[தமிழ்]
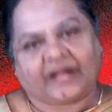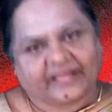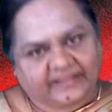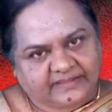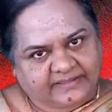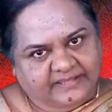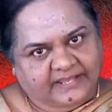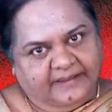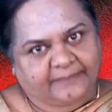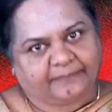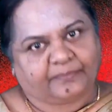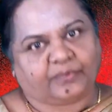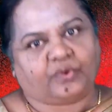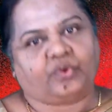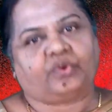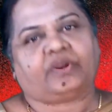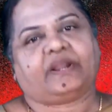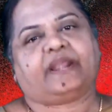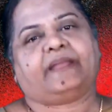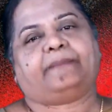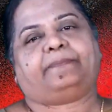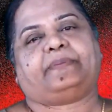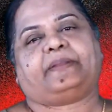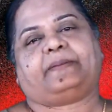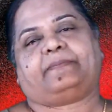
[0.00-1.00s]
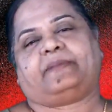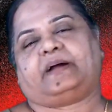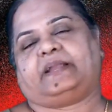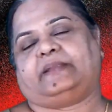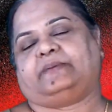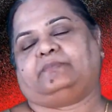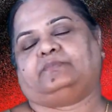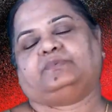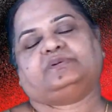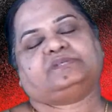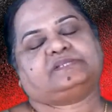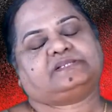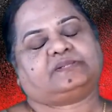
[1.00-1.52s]
அதுதான் பூரண
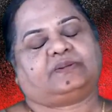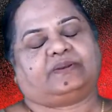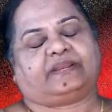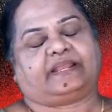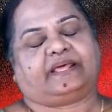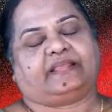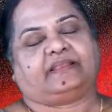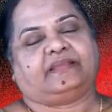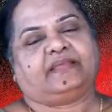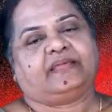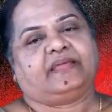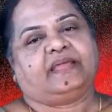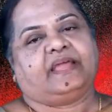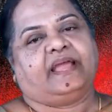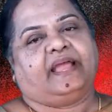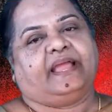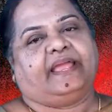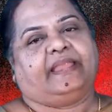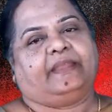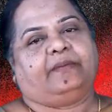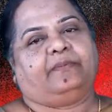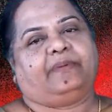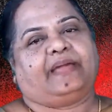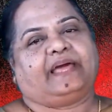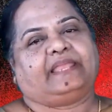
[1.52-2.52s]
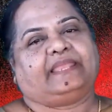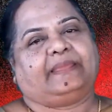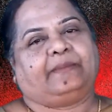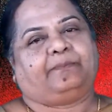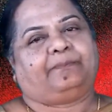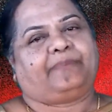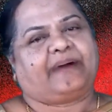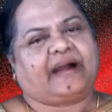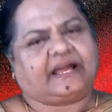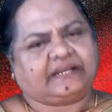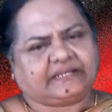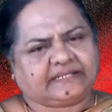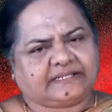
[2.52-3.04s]
பிரமாணம்னு சொல்கிறார் எனவே அதை
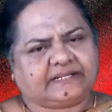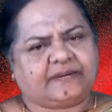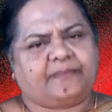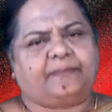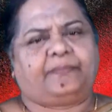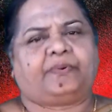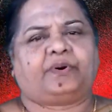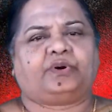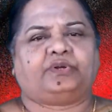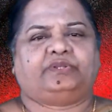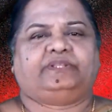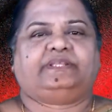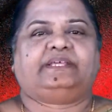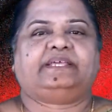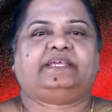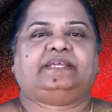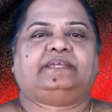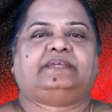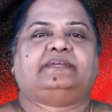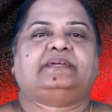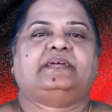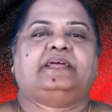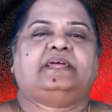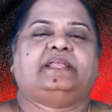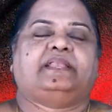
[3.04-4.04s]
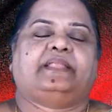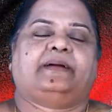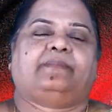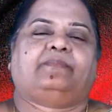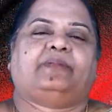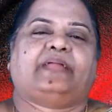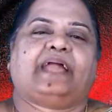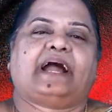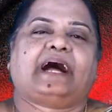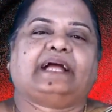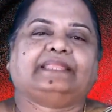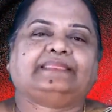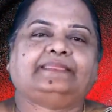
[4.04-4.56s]
பார்க்கும் போது
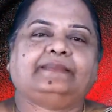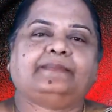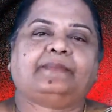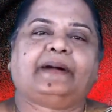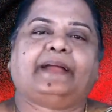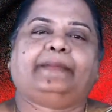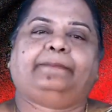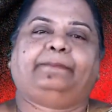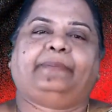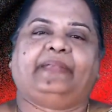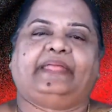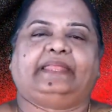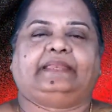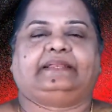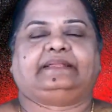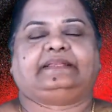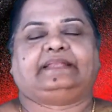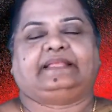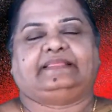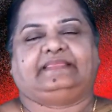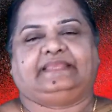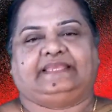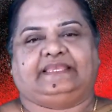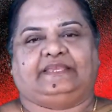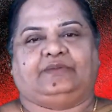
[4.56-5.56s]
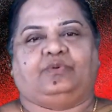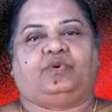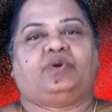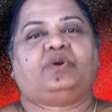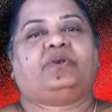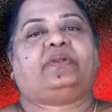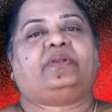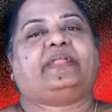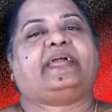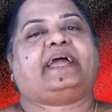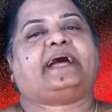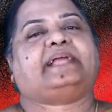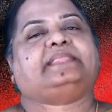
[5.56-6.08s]
நம்முடைய ஆத்மா எப்படி இருக்கிறது
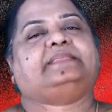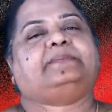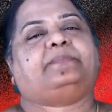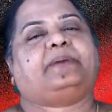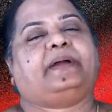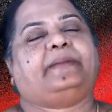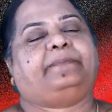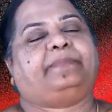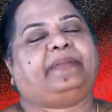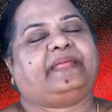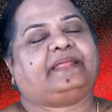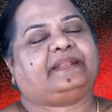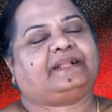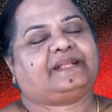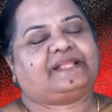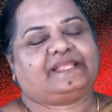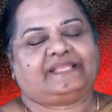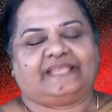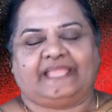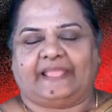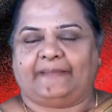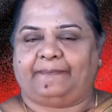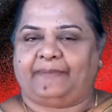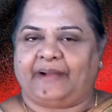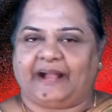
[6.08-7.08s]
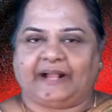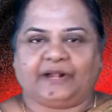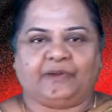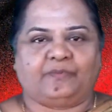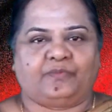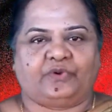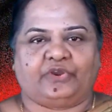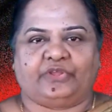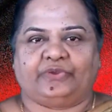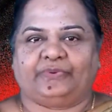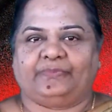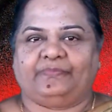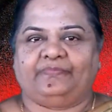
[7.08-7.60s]
உங்களுடைய ஆத்மா எப்படி இருக்கிறது நீங்க பார்க்க
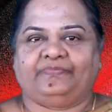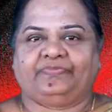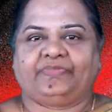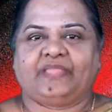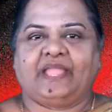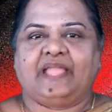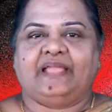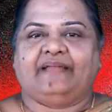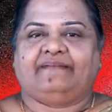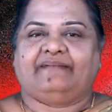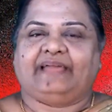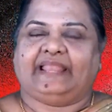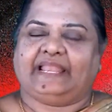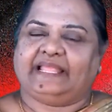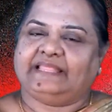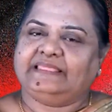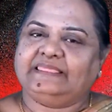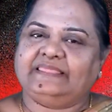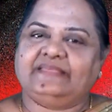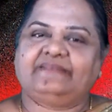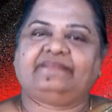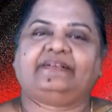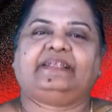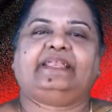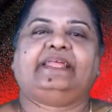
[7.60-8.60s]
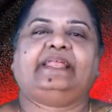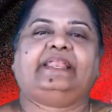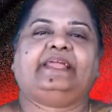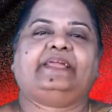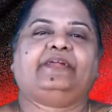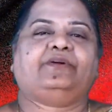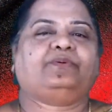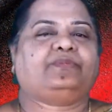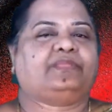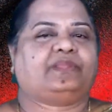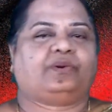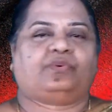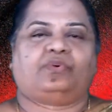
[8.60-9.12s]
முடியும் வேற எந்த
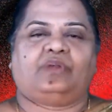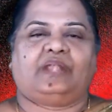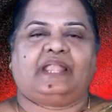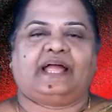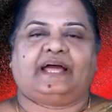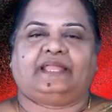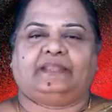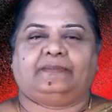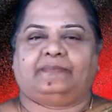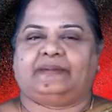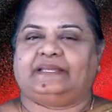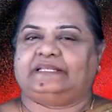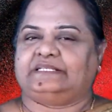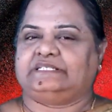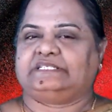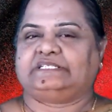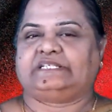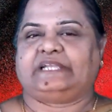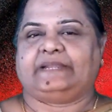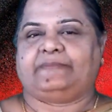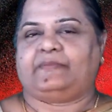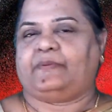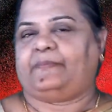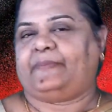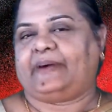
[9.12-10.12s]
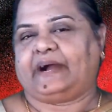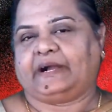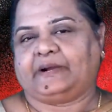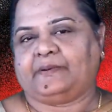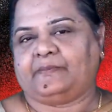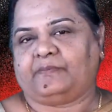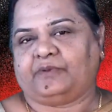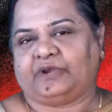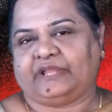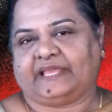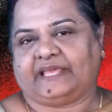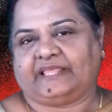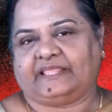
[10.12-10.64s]
வழியிலையும் இந்த உள்ளான மனுஷனை நம்ம
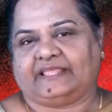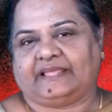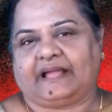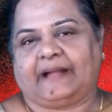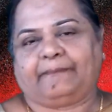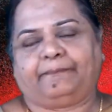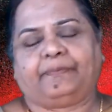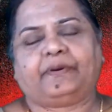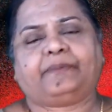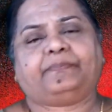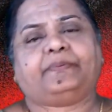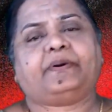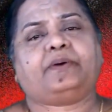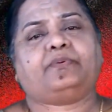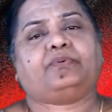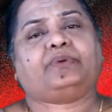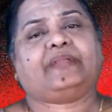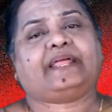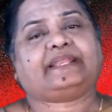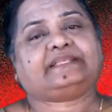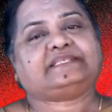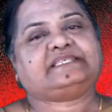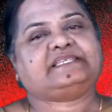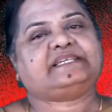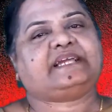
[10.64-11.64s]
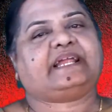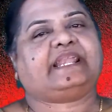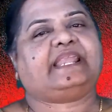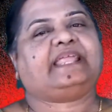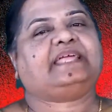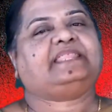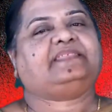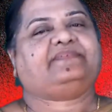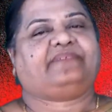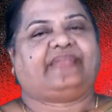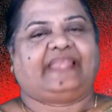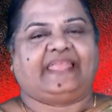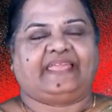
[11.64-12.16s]
பார்க்க முடியாது அப்பப்போ உணர்ச்சிகள்ல
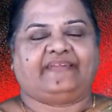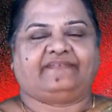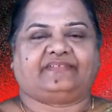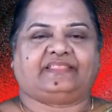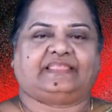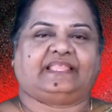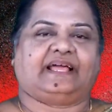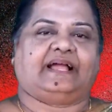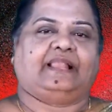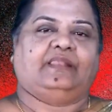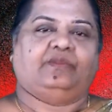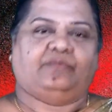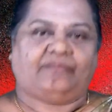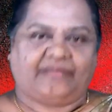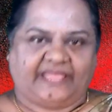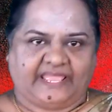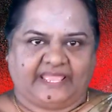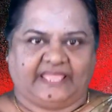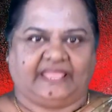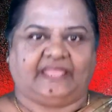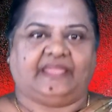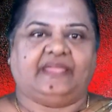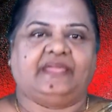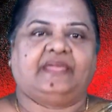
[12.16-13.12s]
அது வெளியே வந்தாலுமே